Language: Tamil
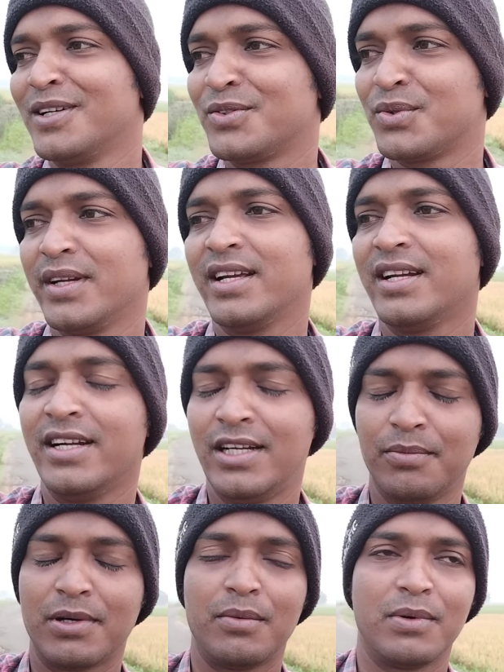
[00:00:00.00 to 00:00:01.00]
போடலன்னு சொன்னீங்க
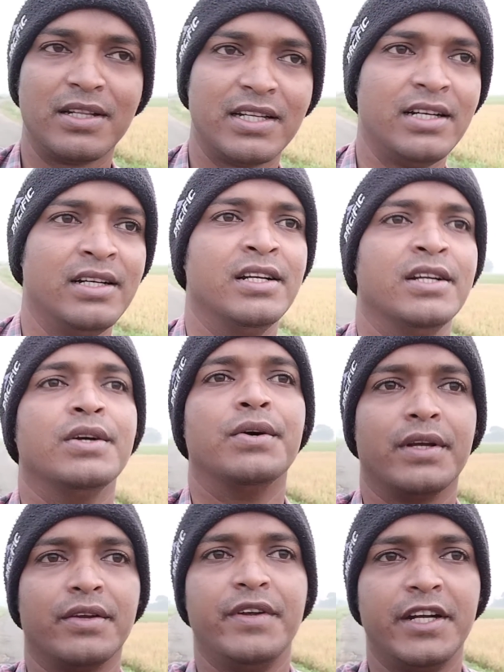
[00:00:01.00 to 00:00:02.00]
நெட்டு ப்ராப்ளம் தான்
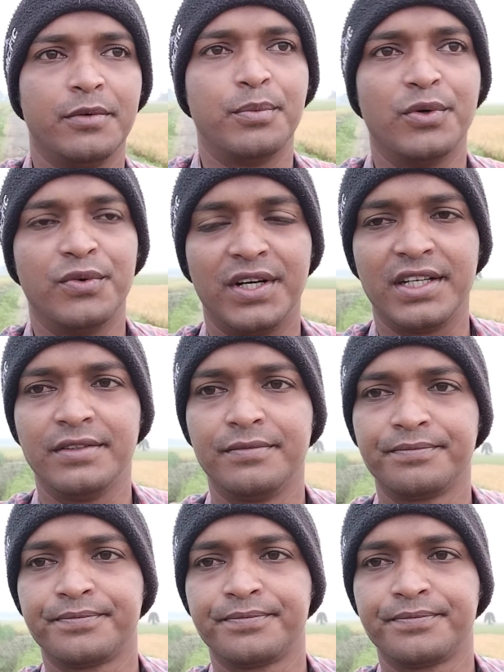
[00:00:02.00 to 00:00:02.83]
ஓகே வீட்டுக்கு போவாங்க